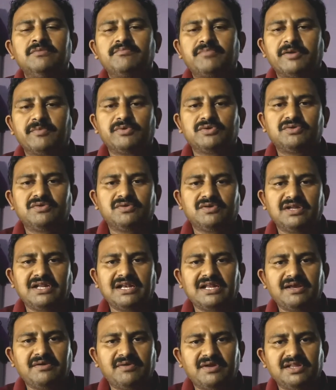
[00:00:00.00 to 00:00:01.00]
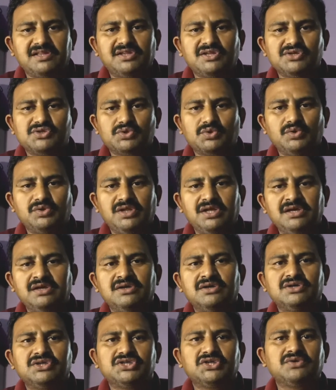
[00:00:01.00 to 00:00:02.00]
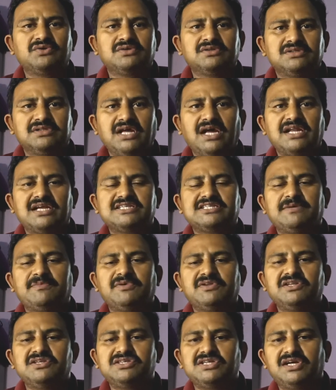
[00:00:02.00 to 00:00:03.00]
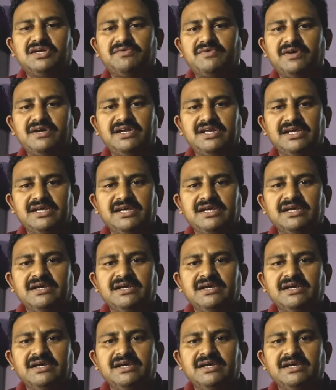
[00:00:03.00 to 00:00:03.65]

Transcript: ప్రభుత్వం నిర్ణయం అనేది తీసుకుంది సో దానికి సంబంధించినటువంటి